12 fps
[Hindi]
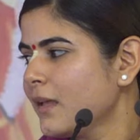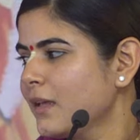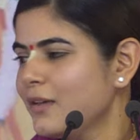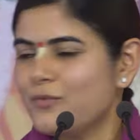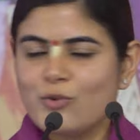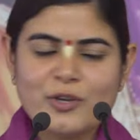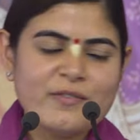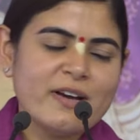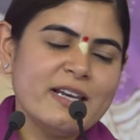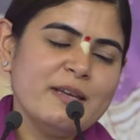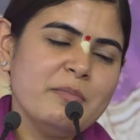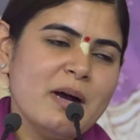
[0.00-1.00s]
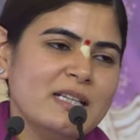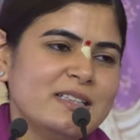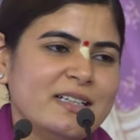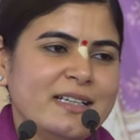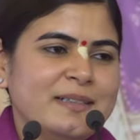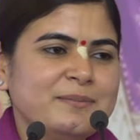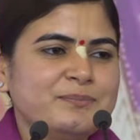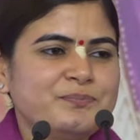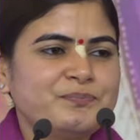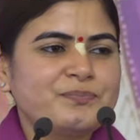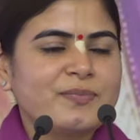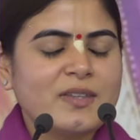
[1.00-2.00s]
ये वही वाली बात है
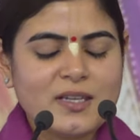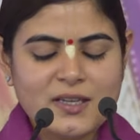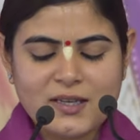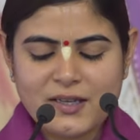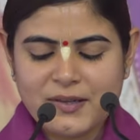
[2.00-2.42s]
कि